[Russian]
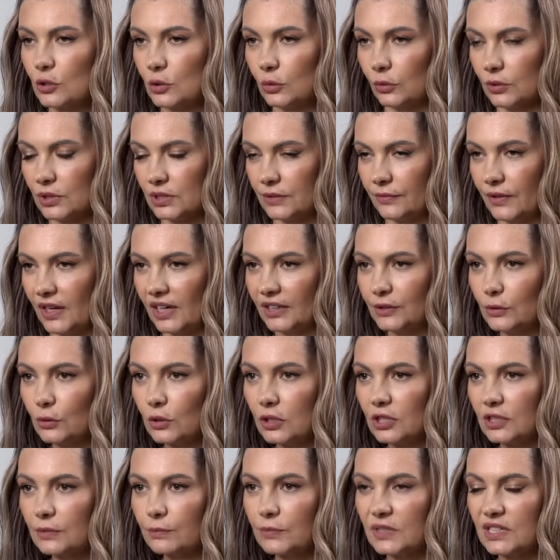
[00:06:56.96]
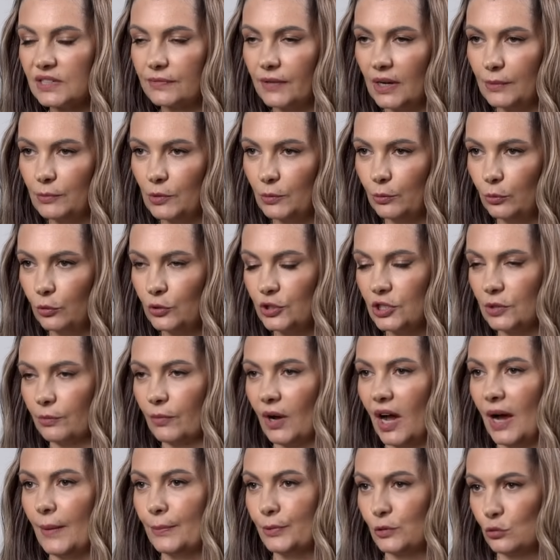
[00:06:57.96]
искусства, которые мы с вами будем
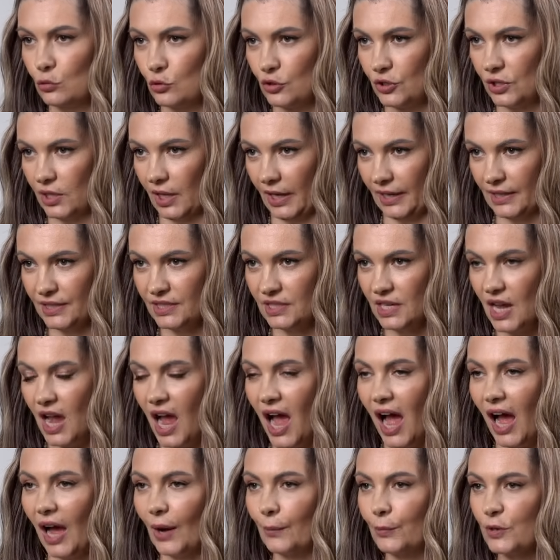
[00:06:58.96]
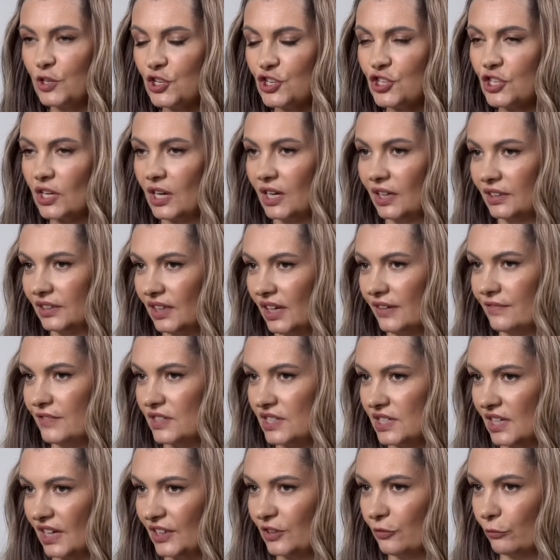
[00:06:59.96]
обсуждать, обычно, когда
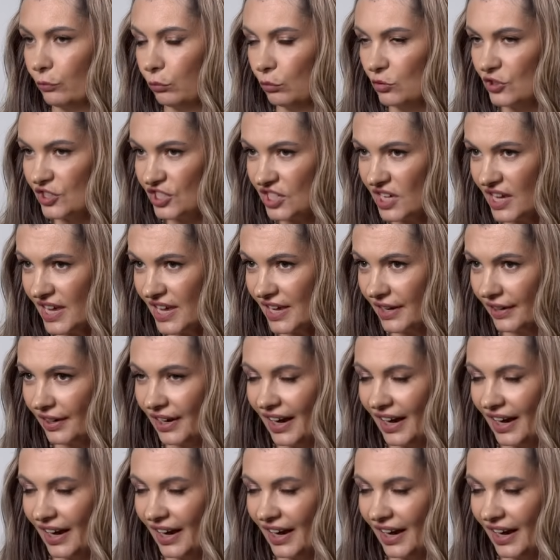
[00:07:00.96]
висят в музеях,